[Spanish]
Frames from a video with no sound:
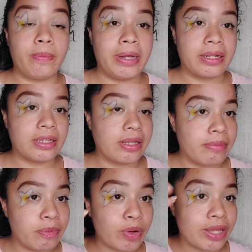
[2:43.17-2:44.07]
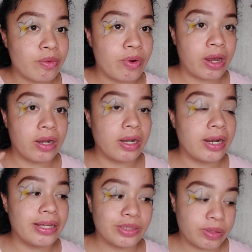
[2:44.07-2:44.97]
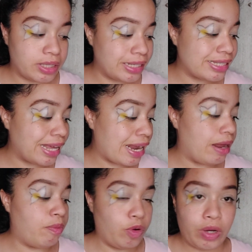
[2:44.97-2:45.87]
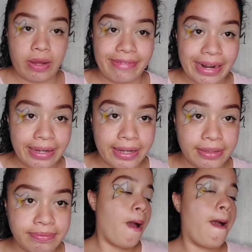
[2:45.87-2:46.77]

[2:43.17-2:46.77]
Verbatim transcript: verde y también voy a dibujarle las hojitas a la monja blanca.